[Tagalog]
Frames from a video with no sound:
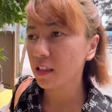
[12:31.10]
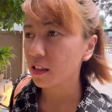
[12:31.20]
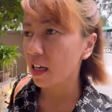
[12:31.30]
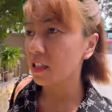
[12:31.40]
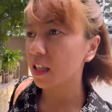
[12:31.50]

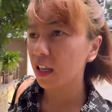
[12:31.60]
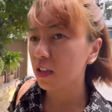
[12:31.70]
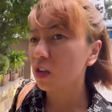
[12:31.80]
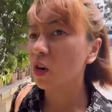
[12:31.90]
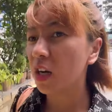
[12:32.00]
tricycle
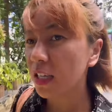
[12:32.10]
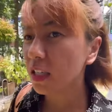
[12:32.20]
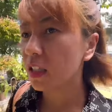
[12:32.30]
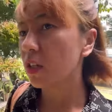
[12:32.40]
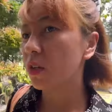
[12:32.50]
yung lola
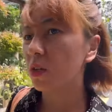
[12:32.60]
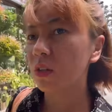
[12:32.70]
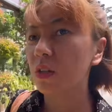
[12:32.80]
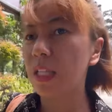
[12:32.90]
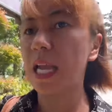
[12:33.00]

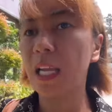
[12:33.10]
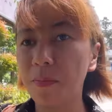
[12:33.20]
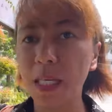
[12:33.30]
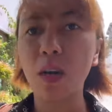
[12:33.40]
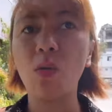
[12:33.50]
ninyo dahil
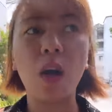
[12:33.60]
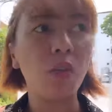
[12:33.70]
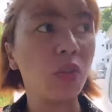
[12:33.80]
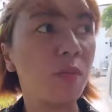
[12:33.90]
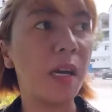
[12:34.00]
pinakuha
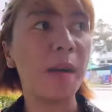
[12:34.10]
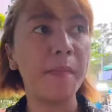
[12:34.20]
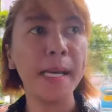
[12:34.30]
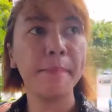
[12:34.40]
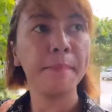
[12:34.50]
ko yung mga
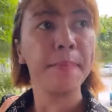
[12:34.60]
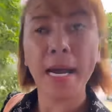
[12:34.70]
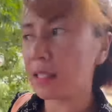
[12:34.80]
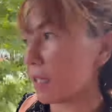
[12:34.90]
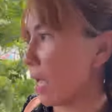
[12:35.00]

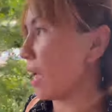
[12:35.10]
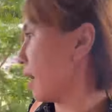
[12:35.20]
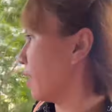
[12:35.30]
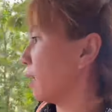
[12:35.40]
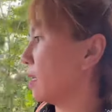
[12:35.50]
bata.
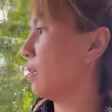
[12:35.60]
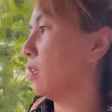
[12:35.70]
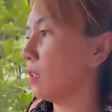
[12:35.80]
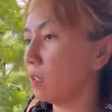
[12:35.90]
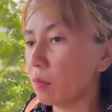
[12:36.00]

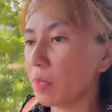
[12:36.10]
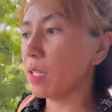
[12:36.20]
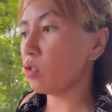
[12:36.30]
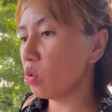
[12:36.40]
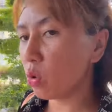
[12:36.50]

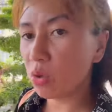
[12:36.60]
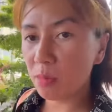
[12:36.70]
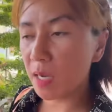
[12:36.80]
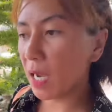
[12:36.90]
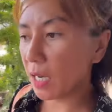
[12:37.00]
Pinasundo ko yung
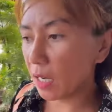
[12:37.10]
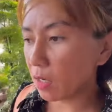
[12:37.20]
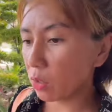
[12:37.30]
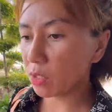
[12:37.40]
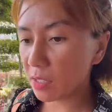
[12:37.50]
mga anak
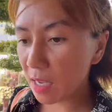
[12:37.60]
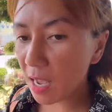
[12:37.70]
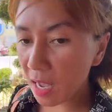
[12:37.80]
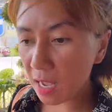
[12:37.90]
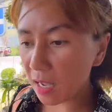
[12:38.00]
ko sa
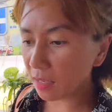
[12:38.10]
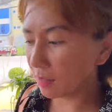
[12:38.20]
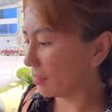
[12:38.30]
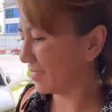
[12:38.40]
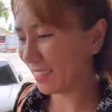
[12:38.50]

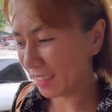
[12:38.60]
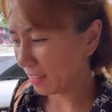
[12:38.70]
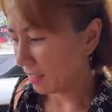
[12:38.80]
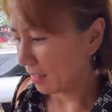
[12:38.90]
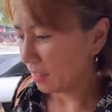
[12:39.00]

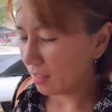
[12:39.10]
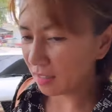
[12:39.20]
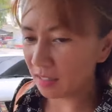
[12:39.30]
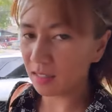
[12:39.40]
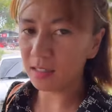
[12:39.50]

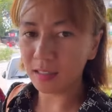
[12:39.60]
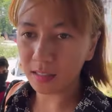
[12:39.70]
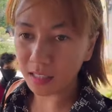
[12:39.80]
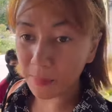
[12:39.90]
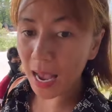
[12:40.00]
uh,
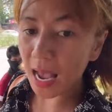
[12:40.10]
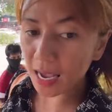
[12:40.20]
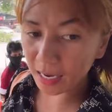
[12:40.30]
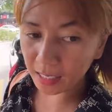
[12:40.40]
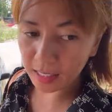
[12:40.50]
sa
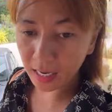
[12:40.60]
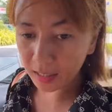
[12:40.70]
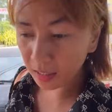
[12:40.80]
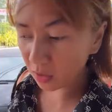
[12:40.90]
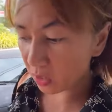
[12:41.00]
bahay dahil
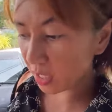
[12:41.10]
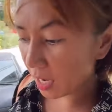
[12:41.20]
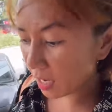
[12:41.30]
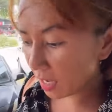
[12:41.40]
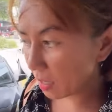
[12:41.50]
ngayon
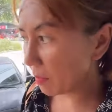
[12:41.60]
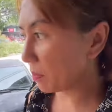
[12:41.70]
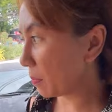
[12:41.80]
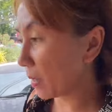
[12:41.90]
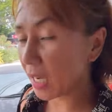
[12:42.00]
ay
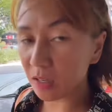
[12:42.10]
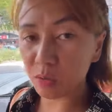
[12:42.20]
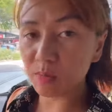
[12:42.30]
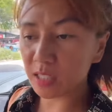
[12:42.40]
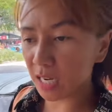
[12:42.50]

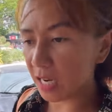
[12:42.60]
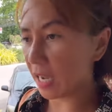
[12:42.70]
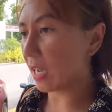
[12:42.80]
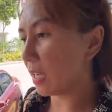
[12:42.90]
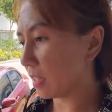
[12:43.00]
magpi-playroom
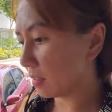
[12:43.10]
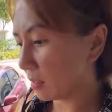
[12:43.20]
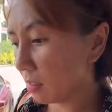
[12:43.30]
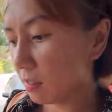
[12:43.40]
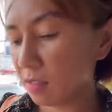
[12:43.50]
sila.
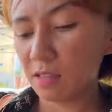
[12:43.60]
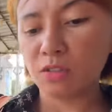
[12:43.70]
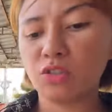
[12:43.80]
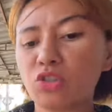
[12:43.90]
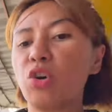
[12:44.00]

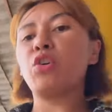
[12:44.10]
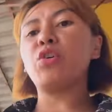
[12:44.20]
So,